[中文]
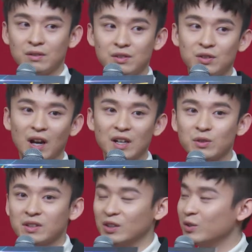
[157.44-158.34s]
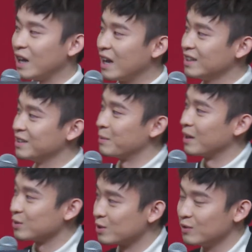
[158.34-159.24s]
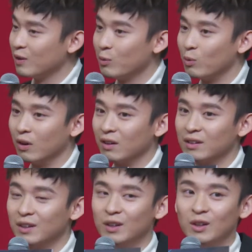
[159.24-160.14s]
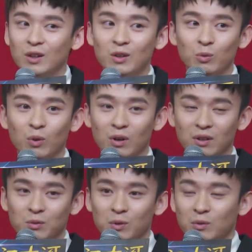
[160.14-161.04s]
国经济生活，深度揭示历史转型新时期